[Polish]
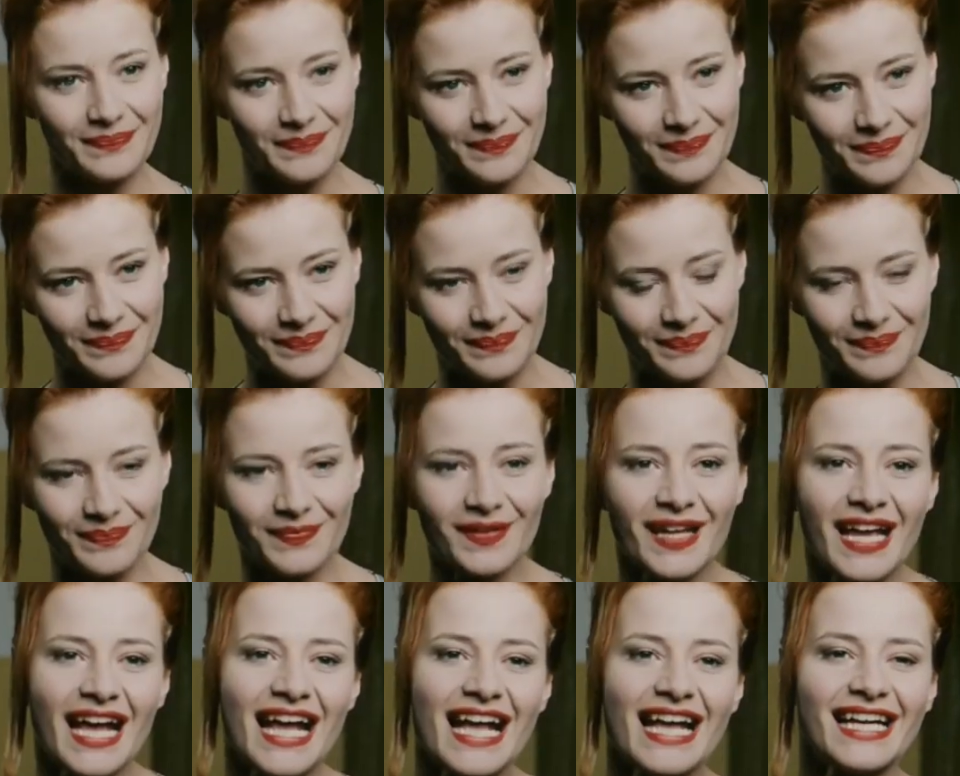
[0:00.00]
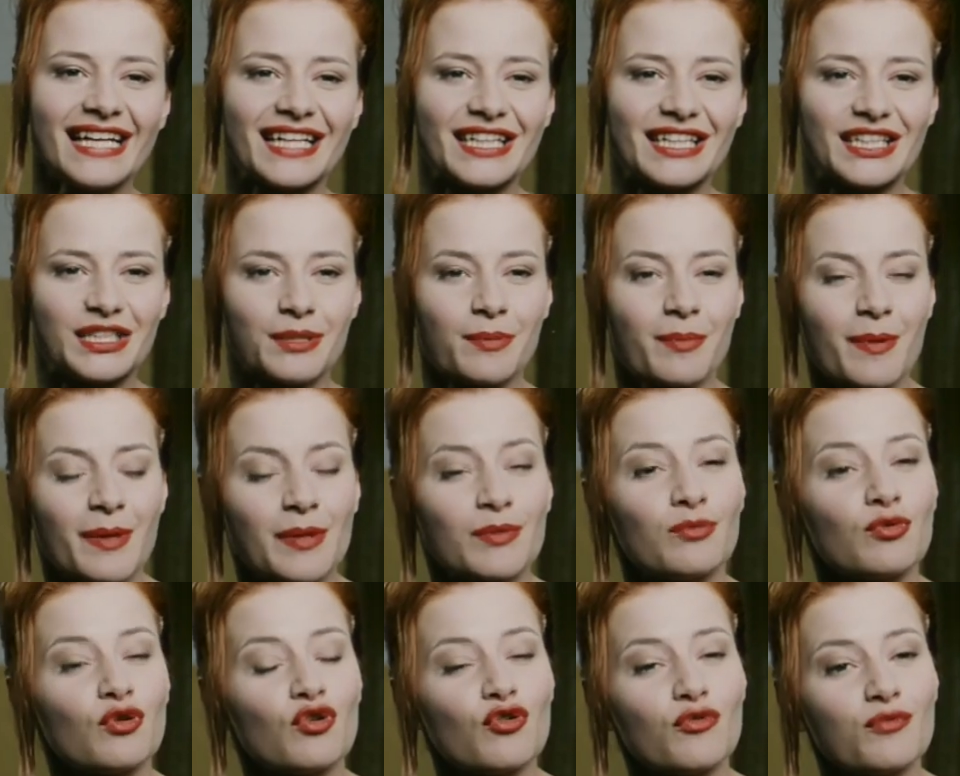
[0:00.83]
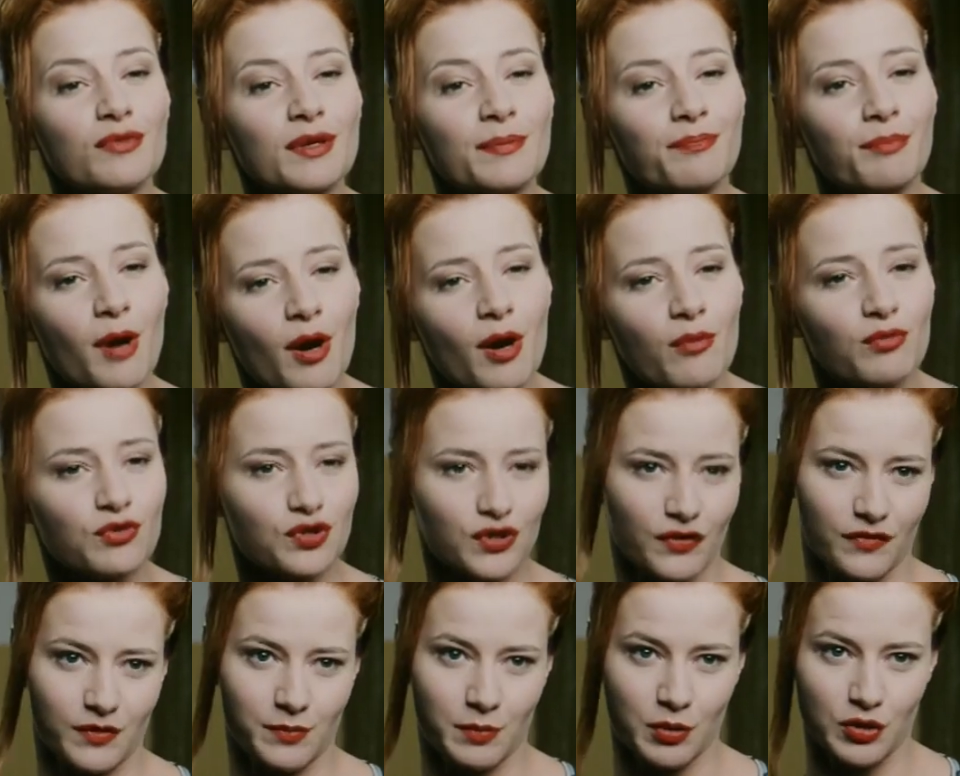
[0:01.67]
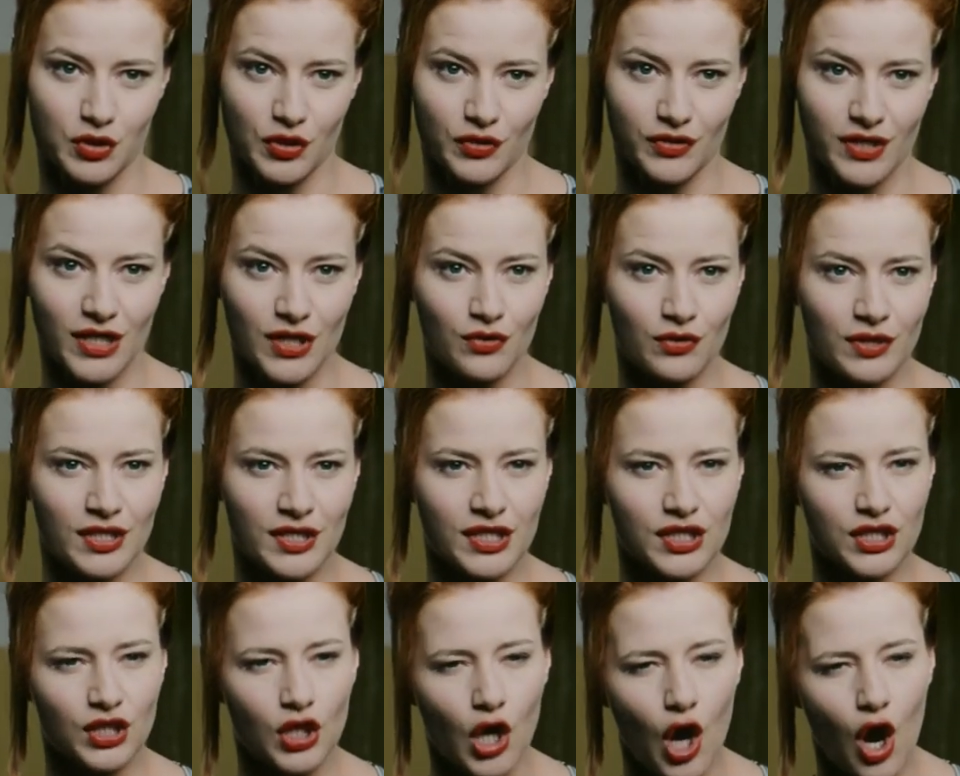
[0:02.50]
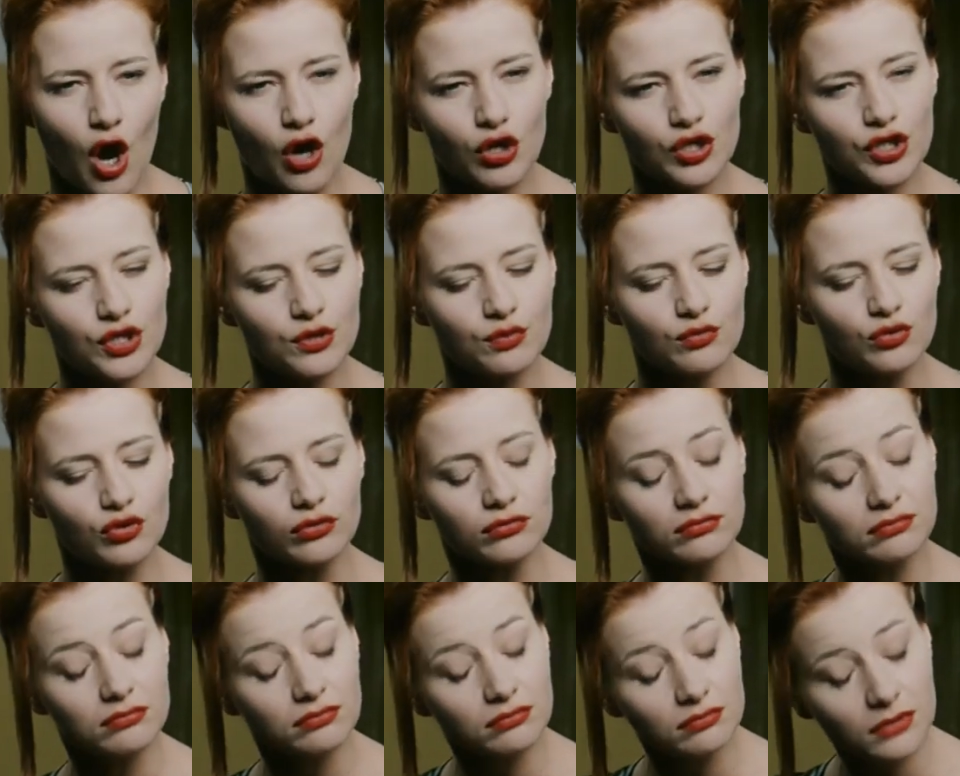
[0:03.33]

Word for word: Mhm. Gdyby pan mógł mi pomóc w sporządzeniu listy ośmiu